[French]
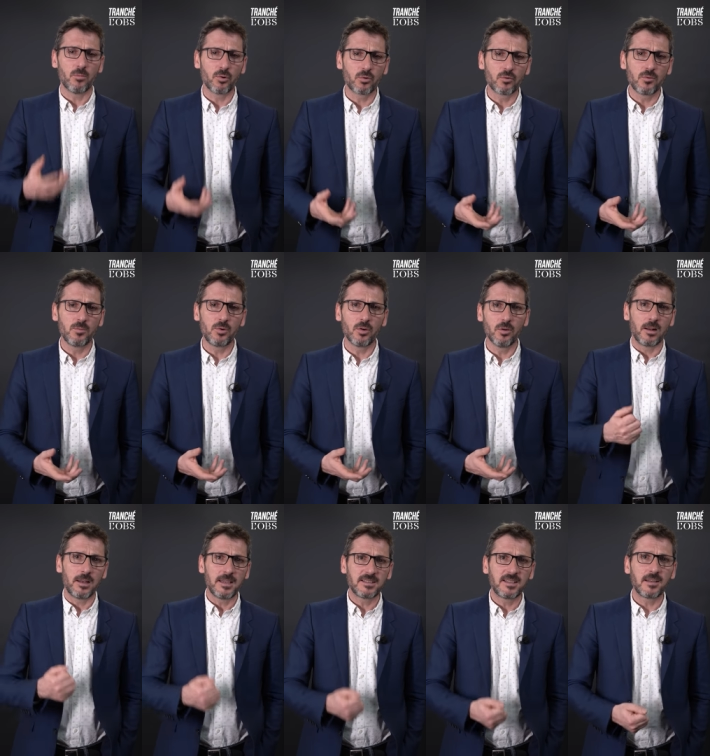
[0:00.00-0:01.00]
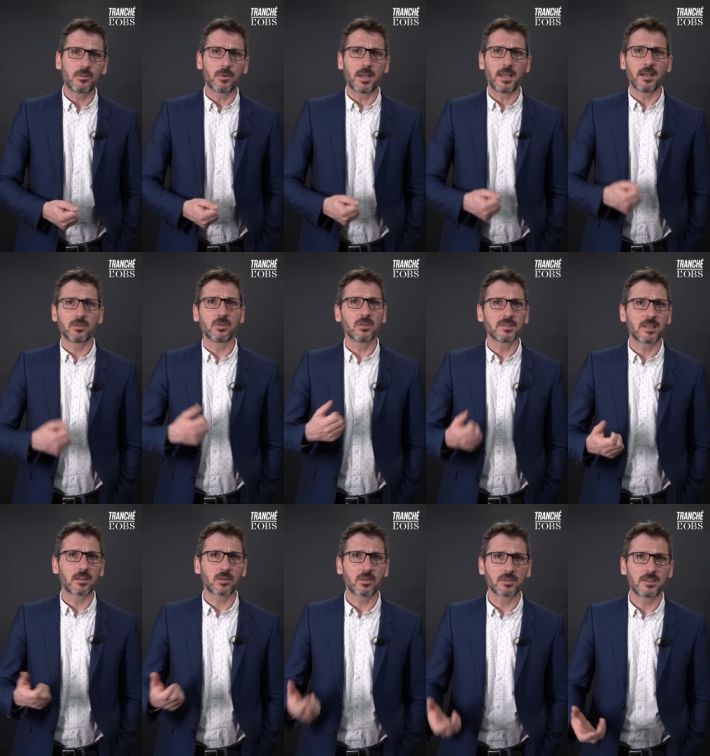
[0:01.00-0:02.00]
beaucoup mieux les citoyens dans
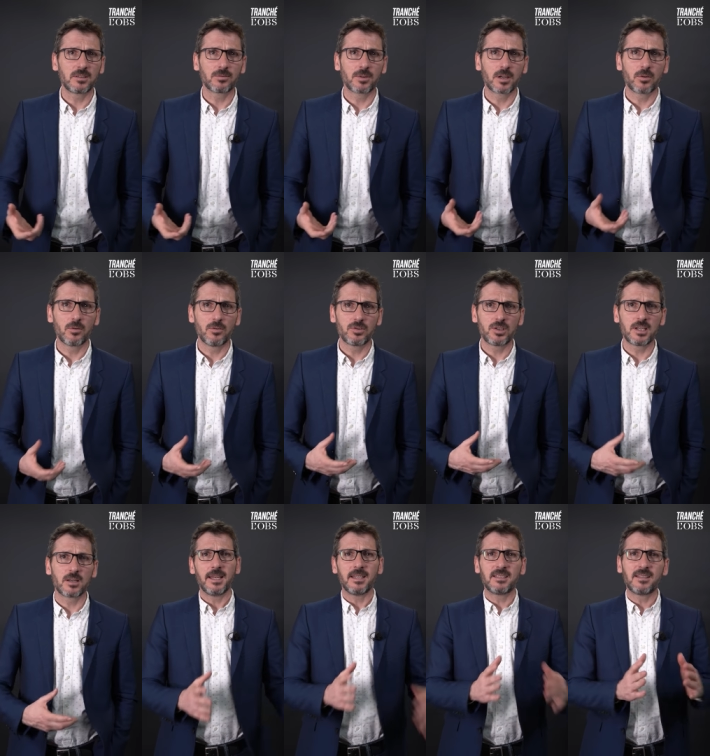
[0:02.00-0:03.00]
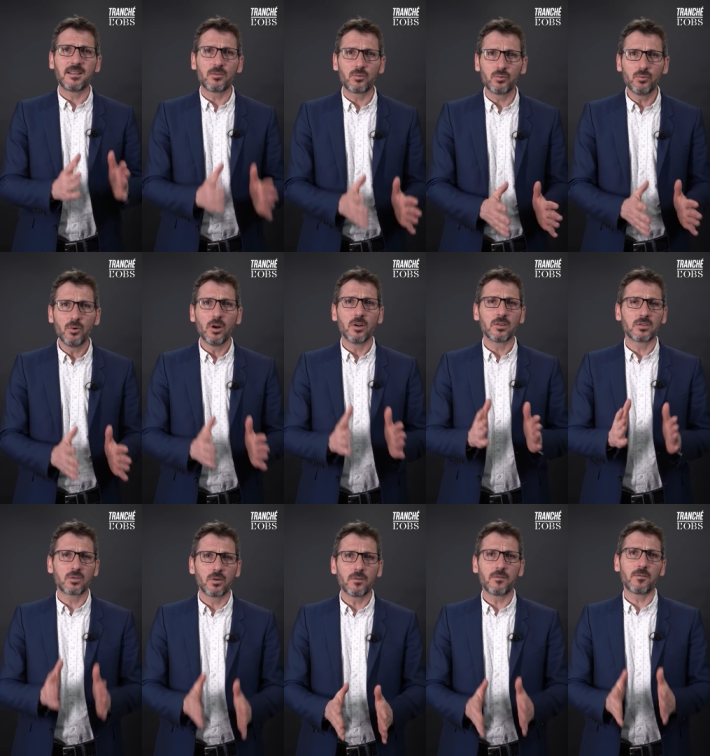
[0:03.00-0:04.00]
cette transition écologique. Et c'est tout
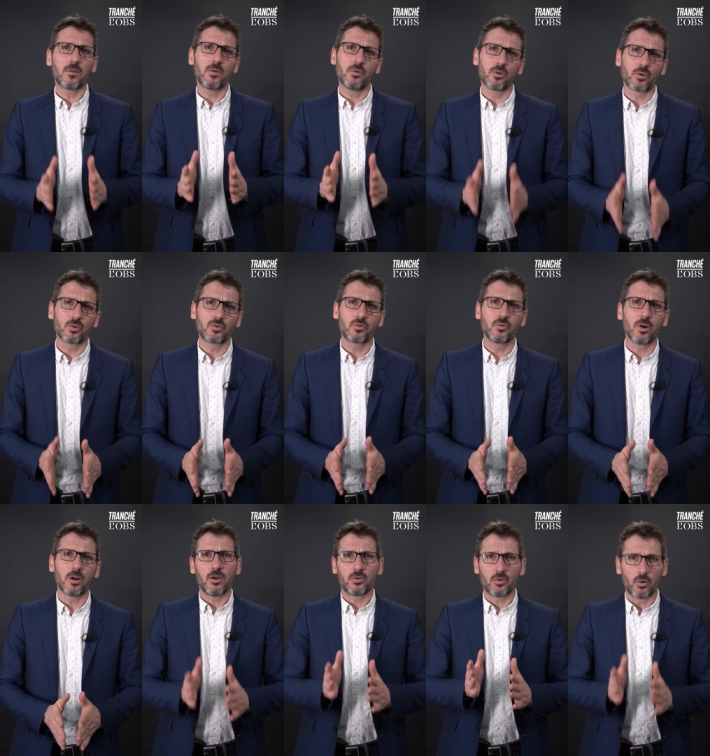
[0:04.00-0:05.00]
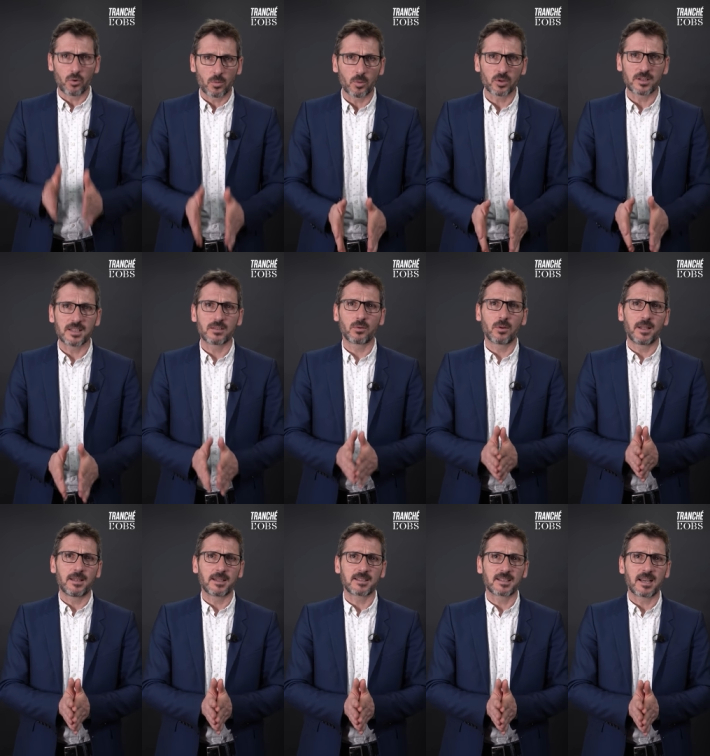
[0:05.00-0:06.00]
sauf le retour de l'augmentation de la
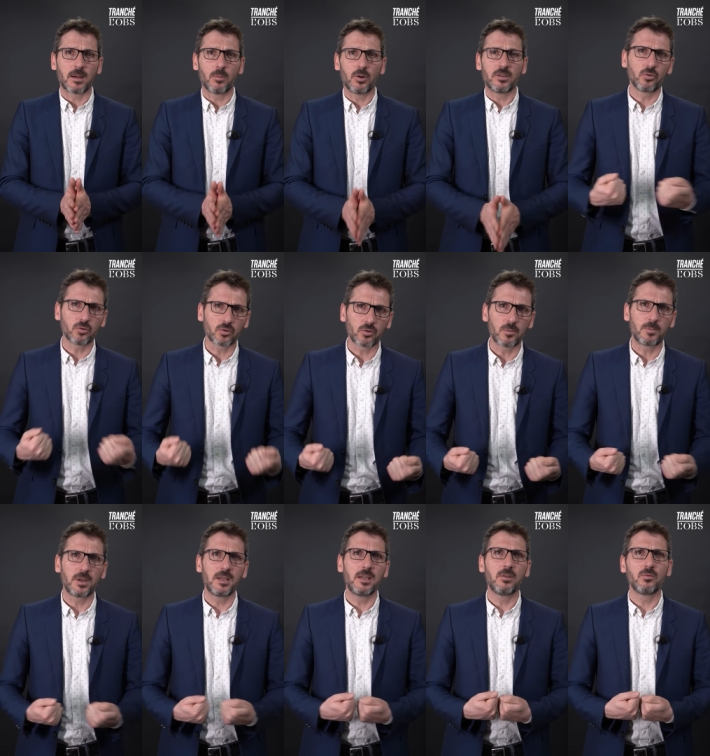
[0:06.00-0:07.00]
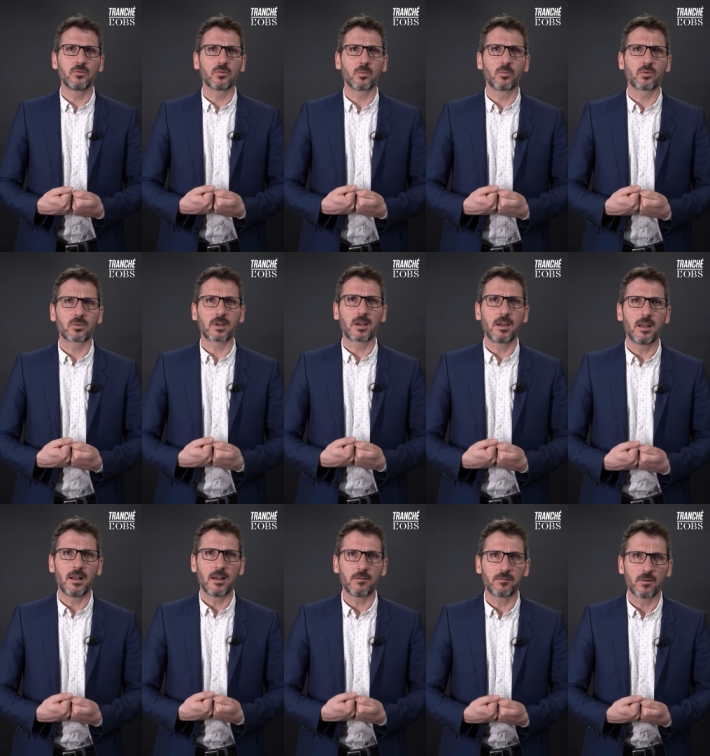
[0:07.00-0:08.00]
taxe carbone. D'autres pays nous ont montré
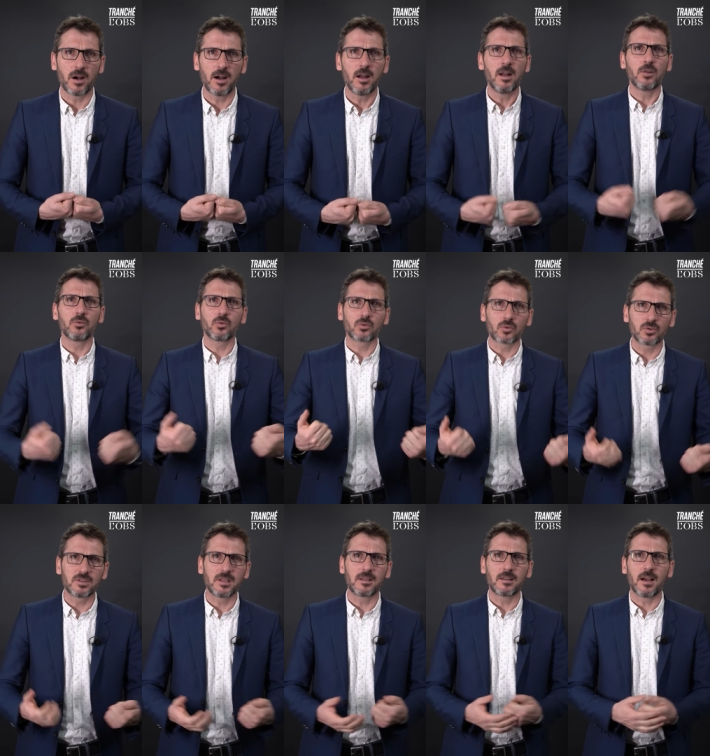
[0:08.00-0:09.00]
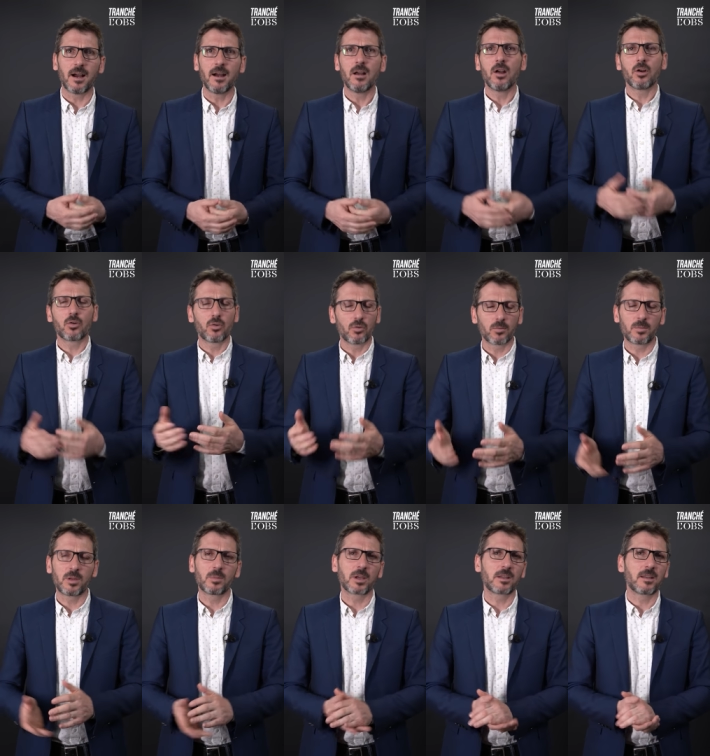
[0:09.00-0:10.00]
la voie, d'autres États,
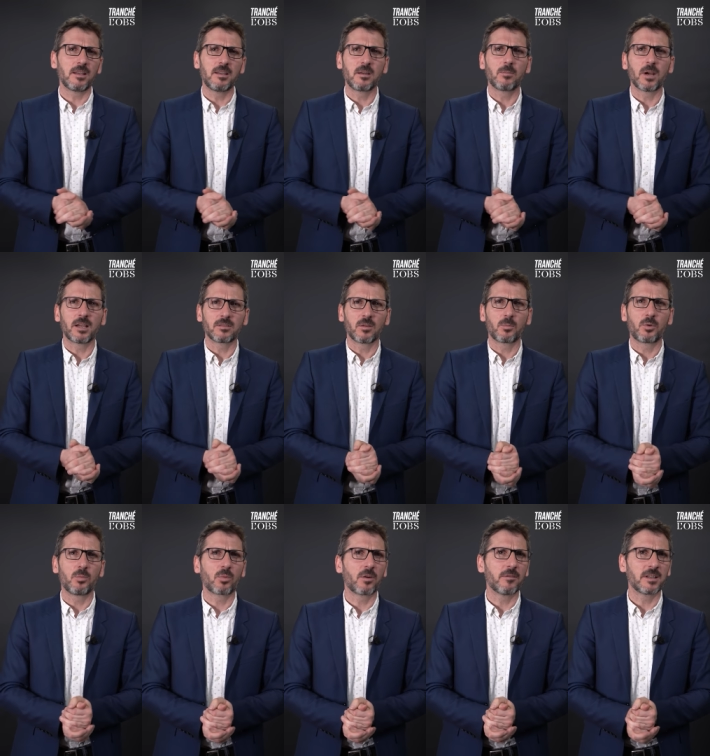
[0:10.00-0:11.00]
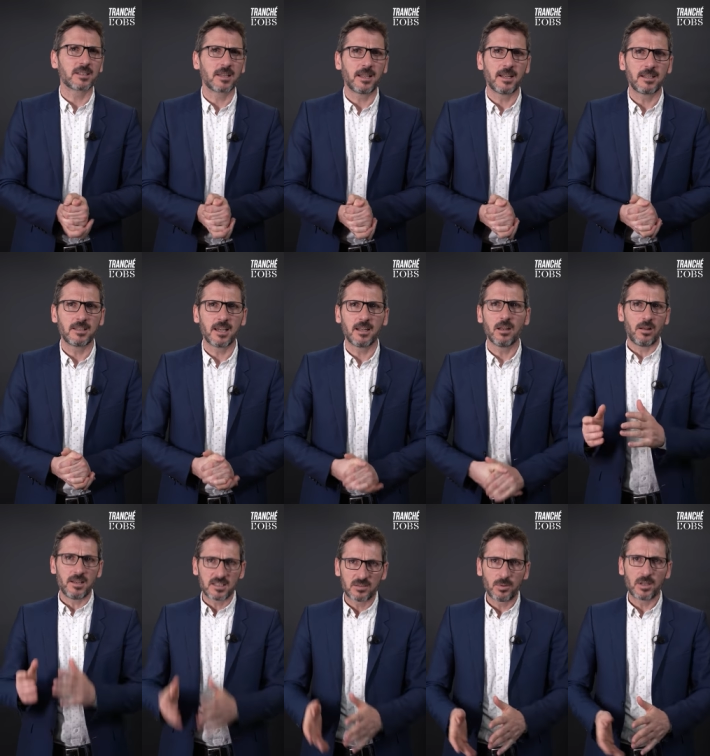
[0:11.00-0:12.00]
Colombie-Britannique par exemple, une province canadienne,
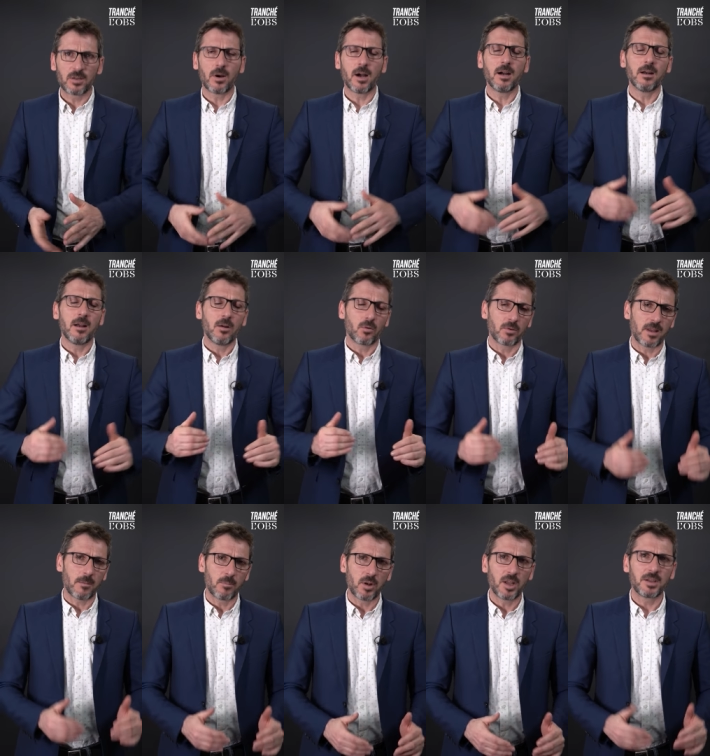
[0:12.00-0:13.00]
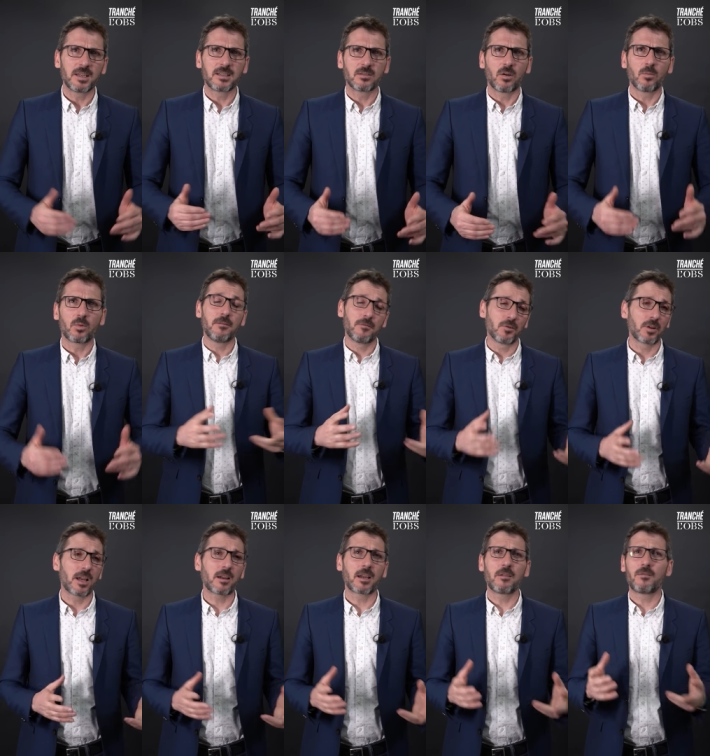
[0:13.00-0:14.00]
les Suédois, on a plein d'exemples. Il
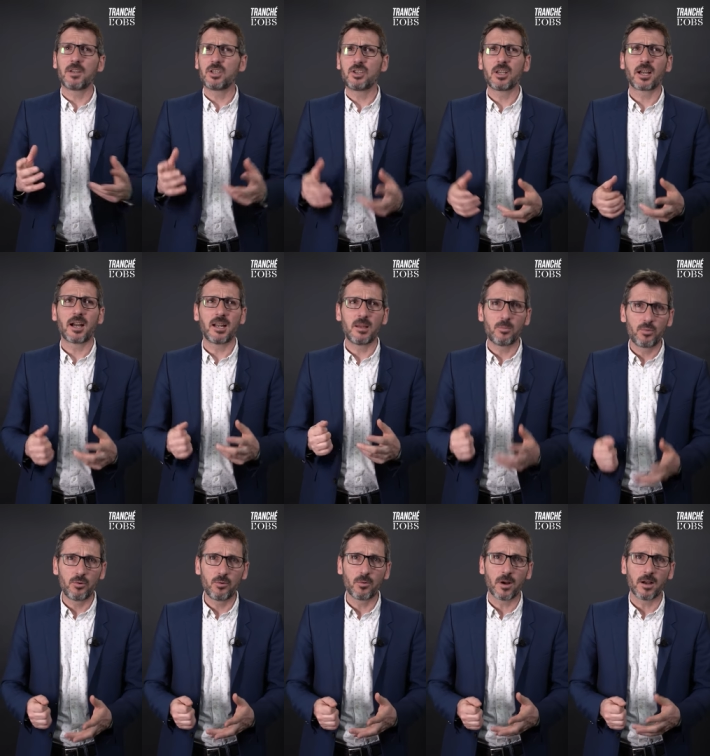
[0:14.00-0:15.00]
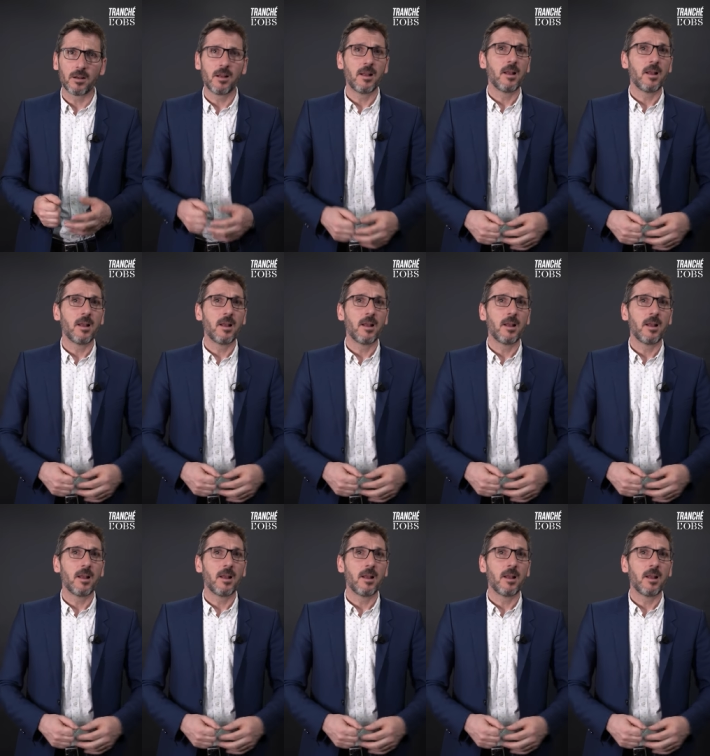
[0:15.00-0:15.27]
faudrait réfléchir à aller plus loin.